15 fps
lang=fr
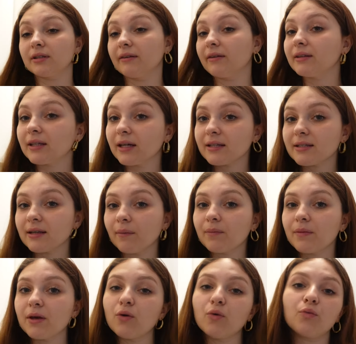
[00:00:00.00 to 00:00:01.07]
ça va être très simple,
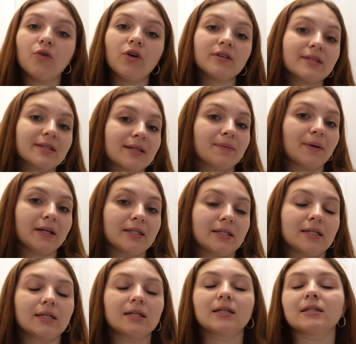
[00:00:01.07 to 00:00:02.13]
mais au moins, c'est
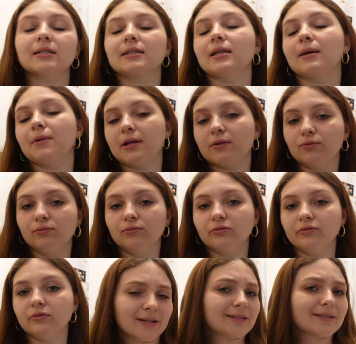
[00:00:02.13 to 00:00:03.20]
pratique, ça plaît à tout le
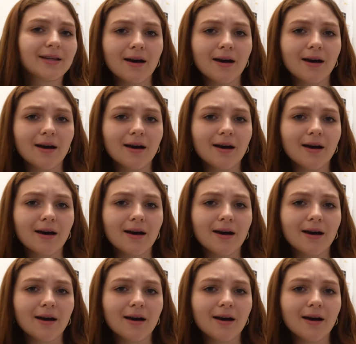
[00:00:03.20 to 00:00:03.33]
monde. Let's